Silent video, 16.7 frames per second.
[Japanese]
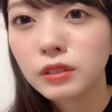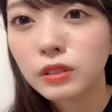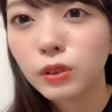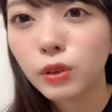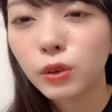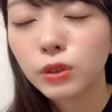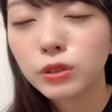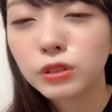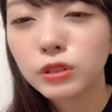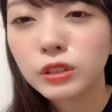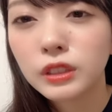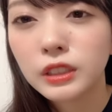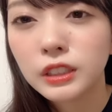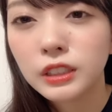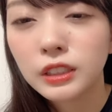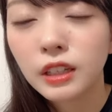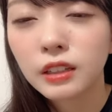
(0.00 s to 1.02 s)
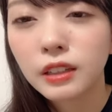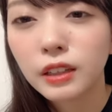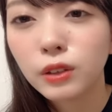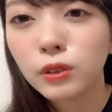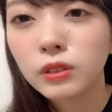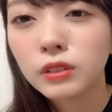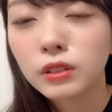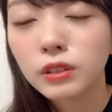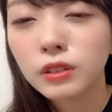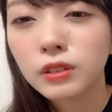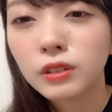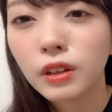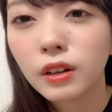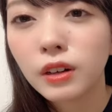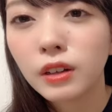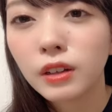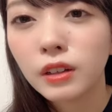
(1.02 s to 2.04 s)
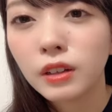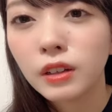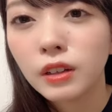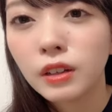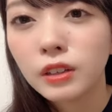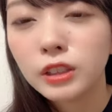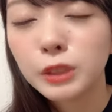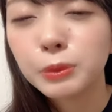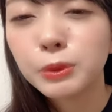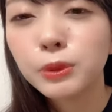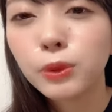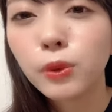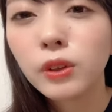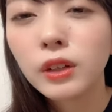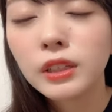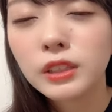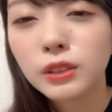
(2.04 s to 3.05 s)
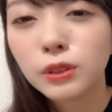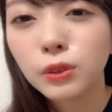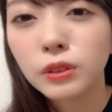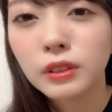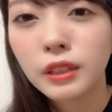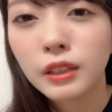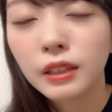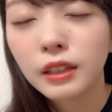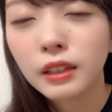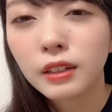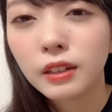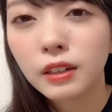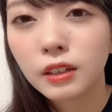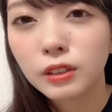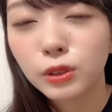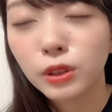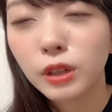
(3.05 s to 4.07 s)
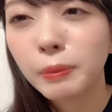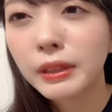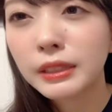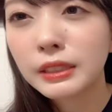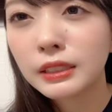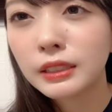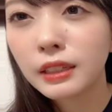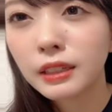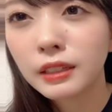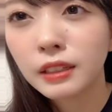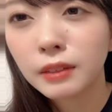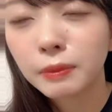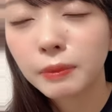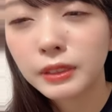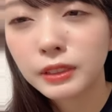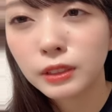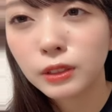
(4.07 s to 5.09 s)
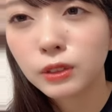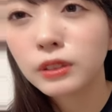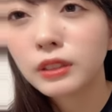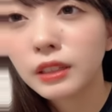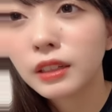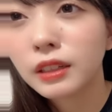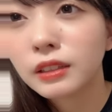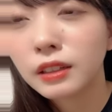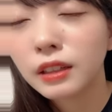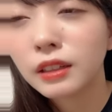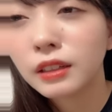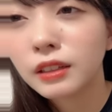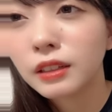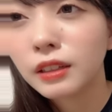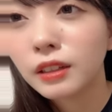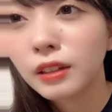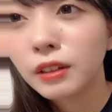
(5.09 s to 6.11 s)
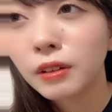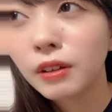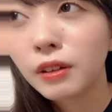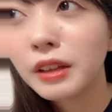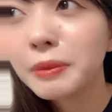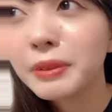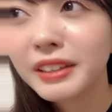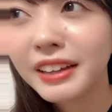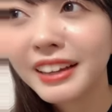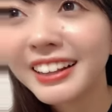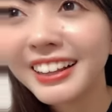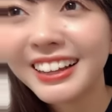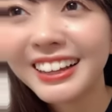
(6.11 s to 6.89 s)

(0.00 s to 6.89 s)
この服に着たんだよって言ったら自分5月取ってないからそれ間違えてますよってなってえみたいな